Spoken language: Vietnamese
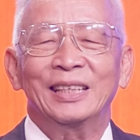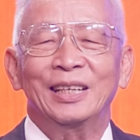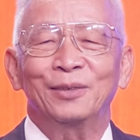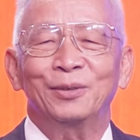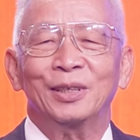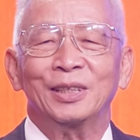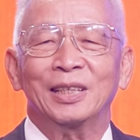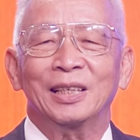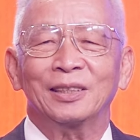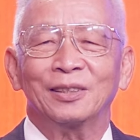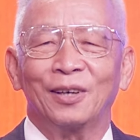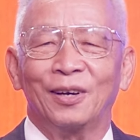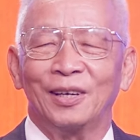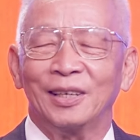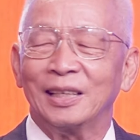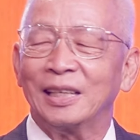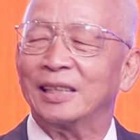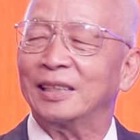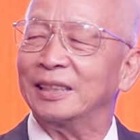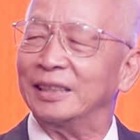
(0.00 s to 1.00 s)
điều đó chứng tỏ
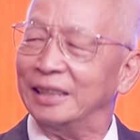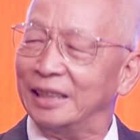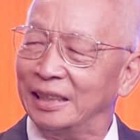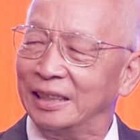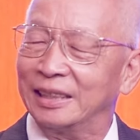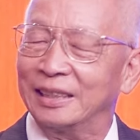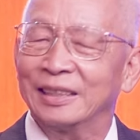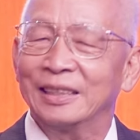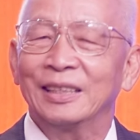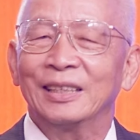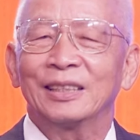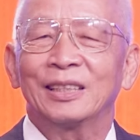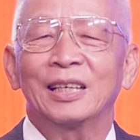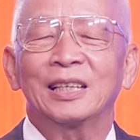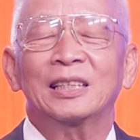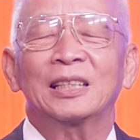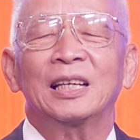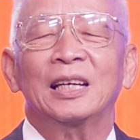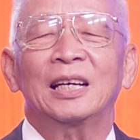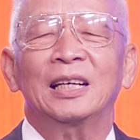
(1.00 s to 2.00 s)
là gì
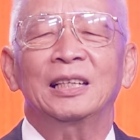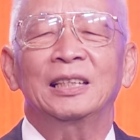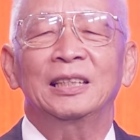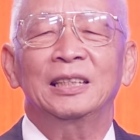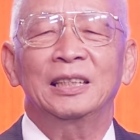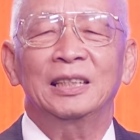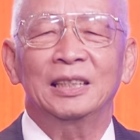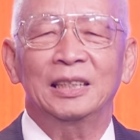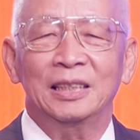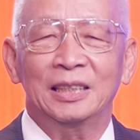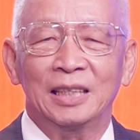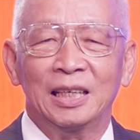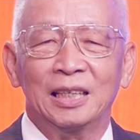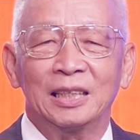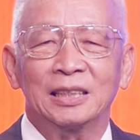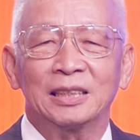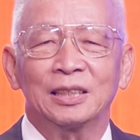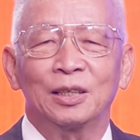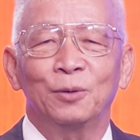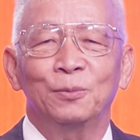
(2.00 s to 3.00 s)
tức là người
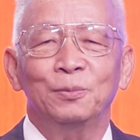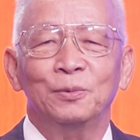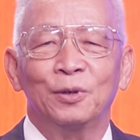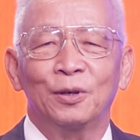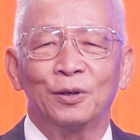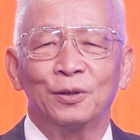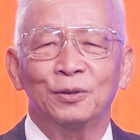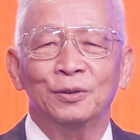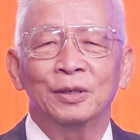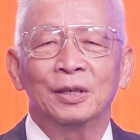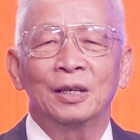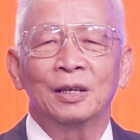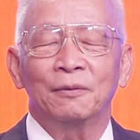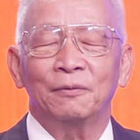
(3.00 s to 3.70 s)
dân ủng hộ